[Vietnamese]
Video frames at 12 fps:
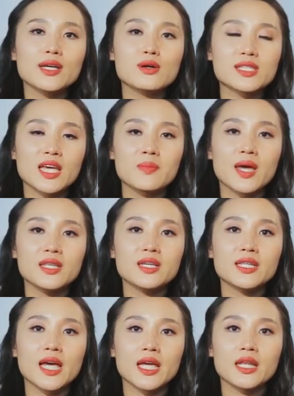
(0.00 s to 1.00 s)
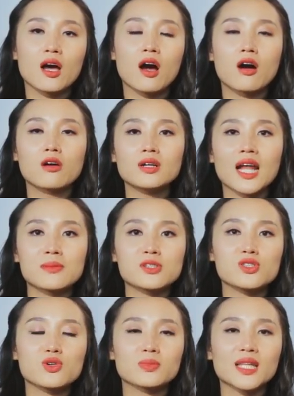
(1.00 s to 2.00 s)
nhiều chế biến như thế nó làm
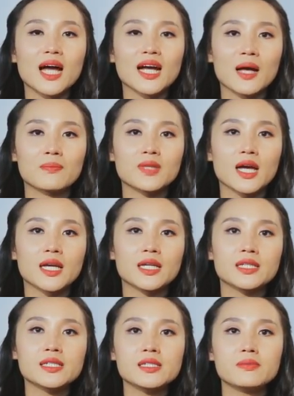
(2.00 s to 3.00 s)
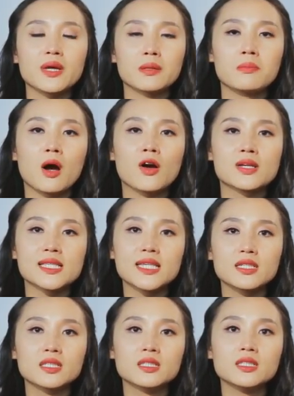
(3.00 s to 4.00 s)
cho chúng ta cảm thấy mệt mỏi,
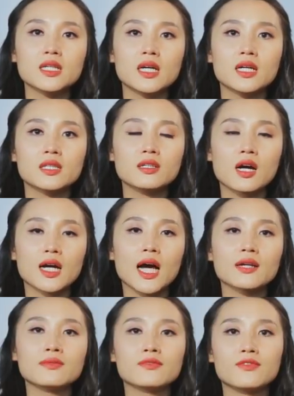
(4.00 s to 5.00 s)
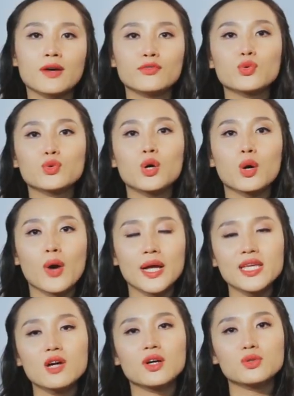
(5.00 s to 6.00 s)
dị ứng, thừa cân và phụ thuộc
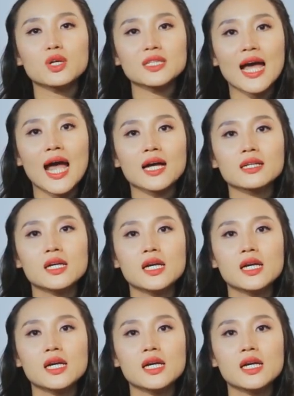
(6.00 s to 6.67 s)
quá nhiều vào thuốc thang